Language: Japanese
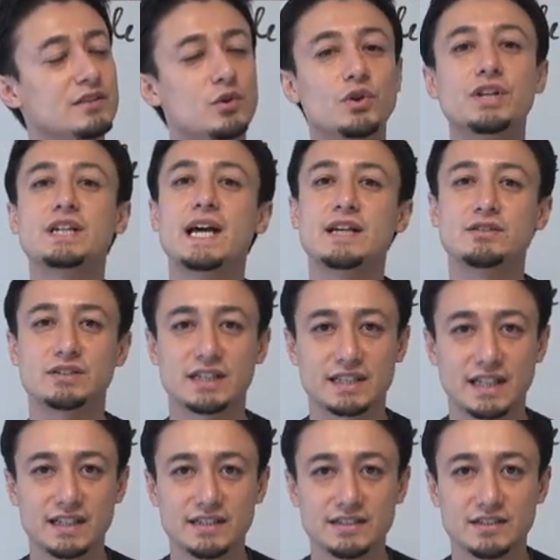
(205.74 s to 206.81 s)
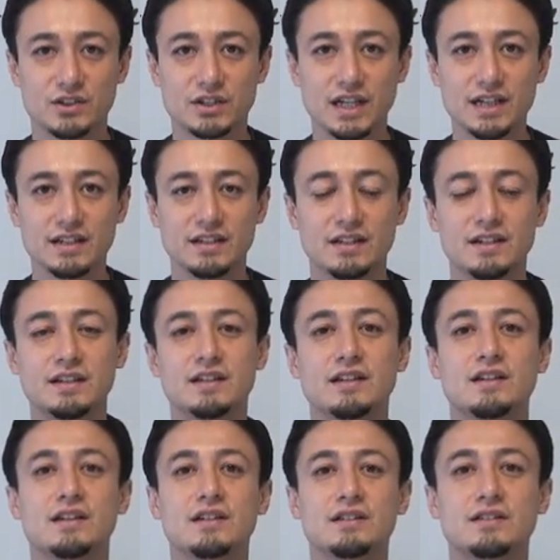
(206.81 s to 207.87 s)
ご理解ください。OK?
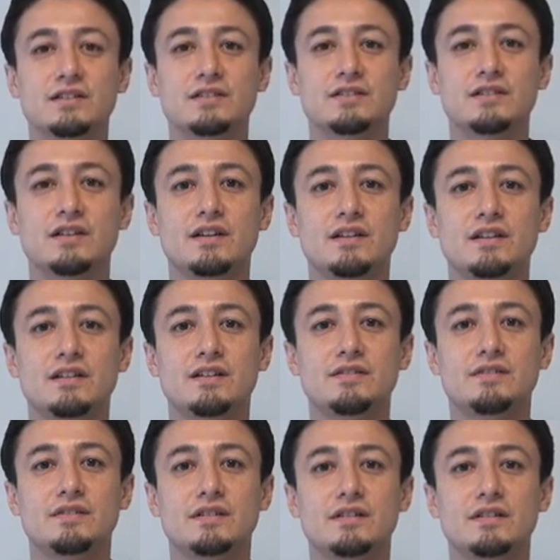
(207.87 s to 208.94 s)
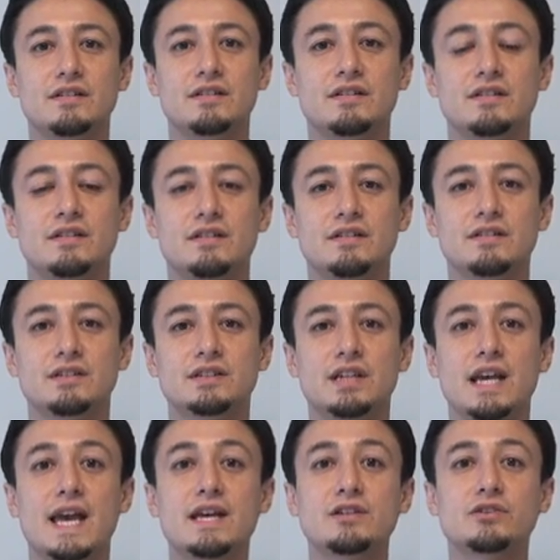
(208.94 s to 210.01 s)
travel そし
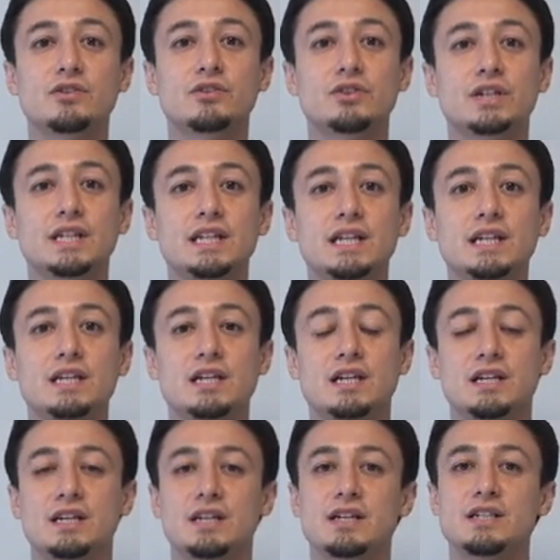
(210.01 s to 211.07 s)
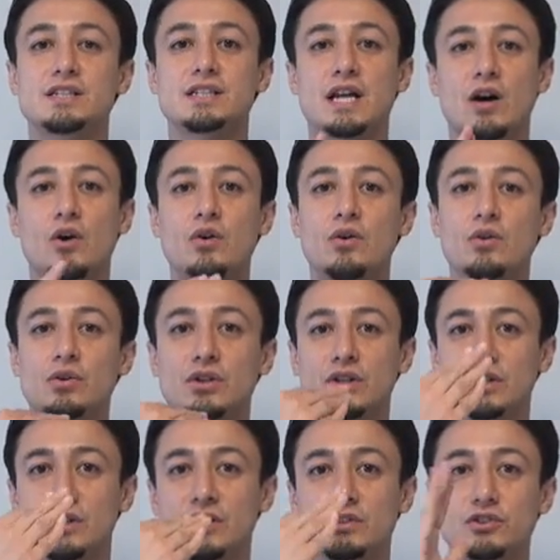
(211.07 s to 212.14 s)
て L の時に舌を
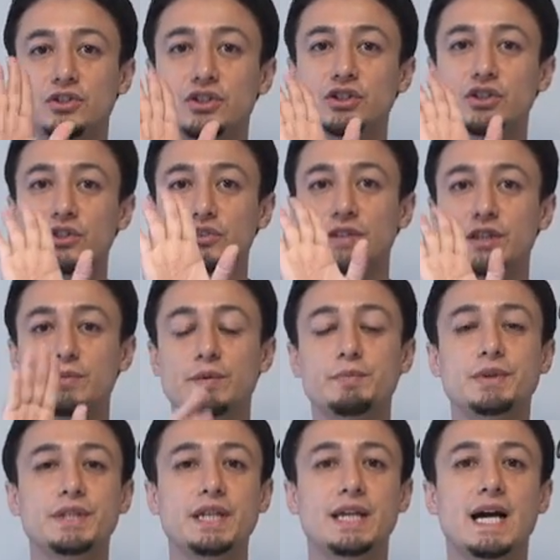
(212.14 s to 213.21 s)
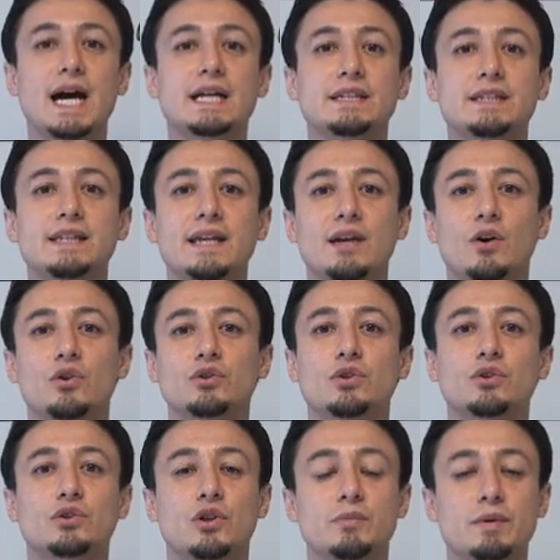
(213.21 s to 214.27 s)
口の上の部分に当てて
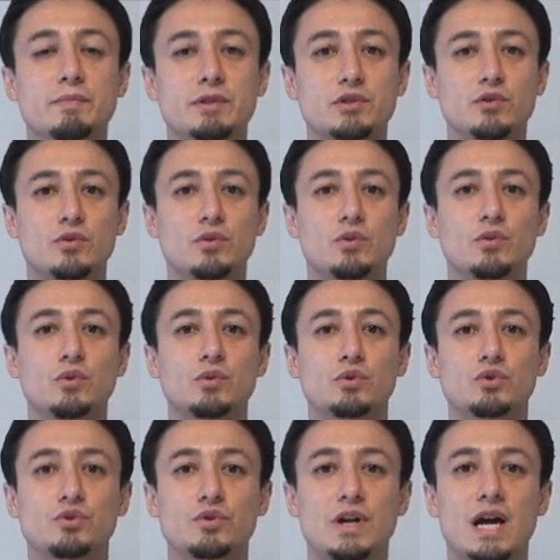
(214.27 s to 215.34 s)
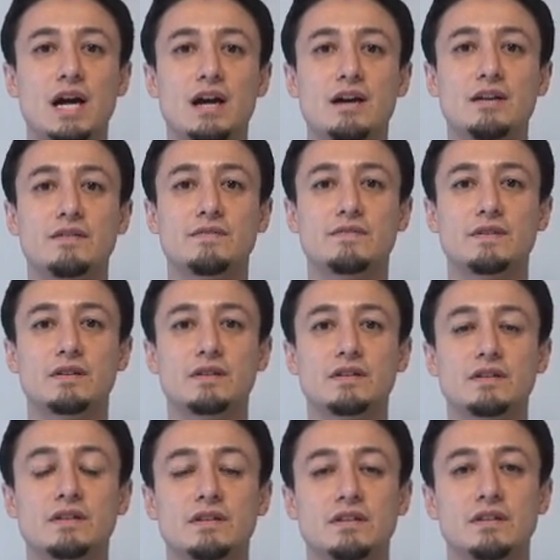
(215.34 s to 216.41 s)
音を止めましょう
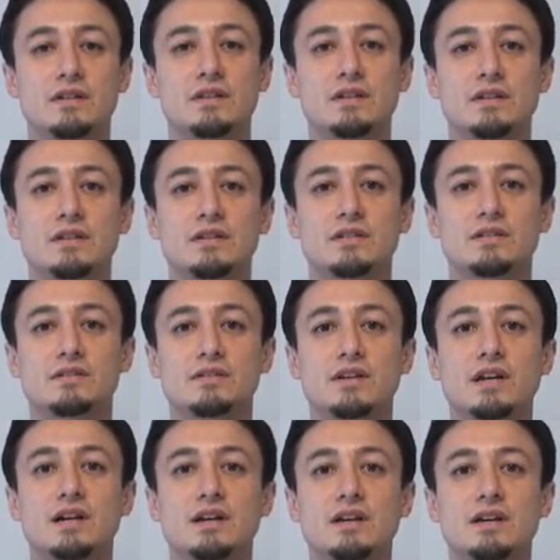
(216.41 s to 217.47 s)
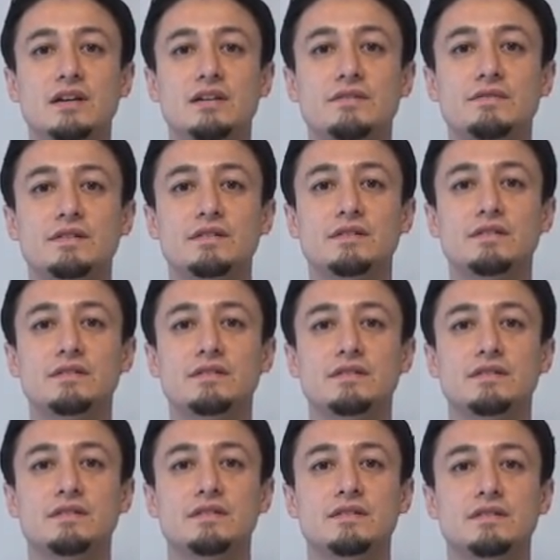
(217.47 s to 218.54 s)
travel travel
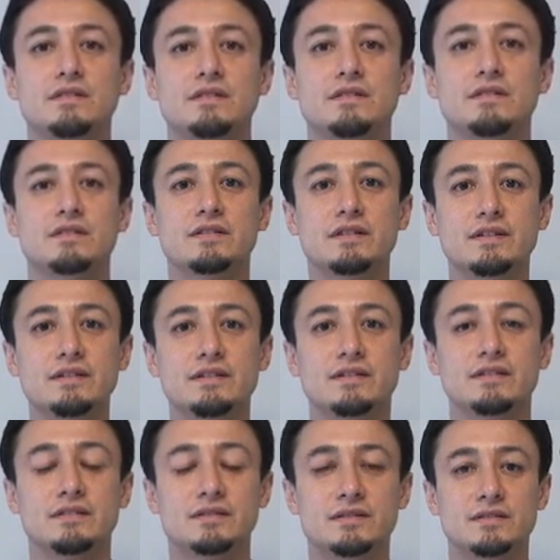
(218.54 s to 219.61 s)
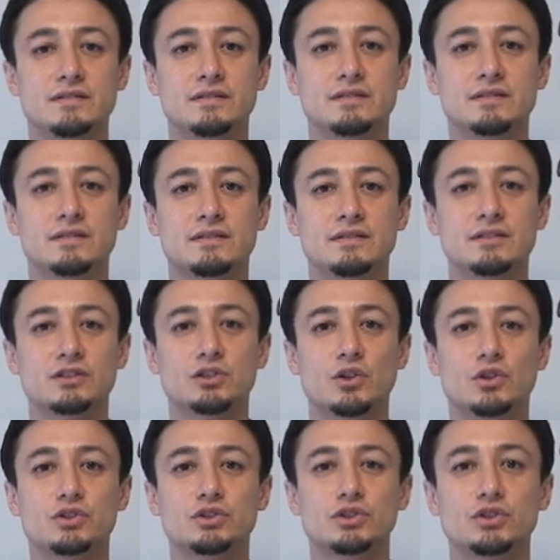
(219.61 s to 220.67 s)
OK?
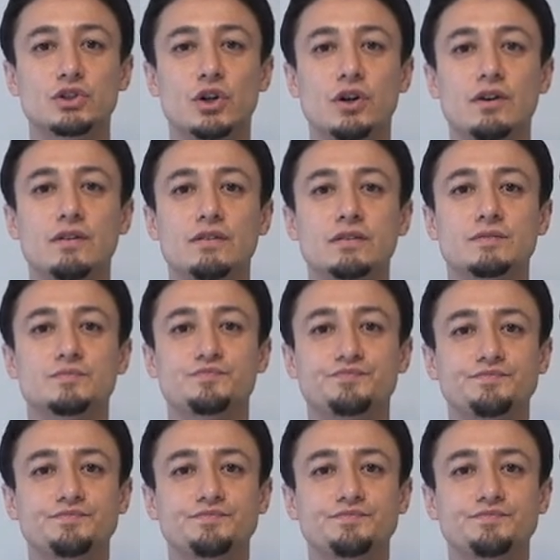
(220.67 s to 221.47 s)
そうすると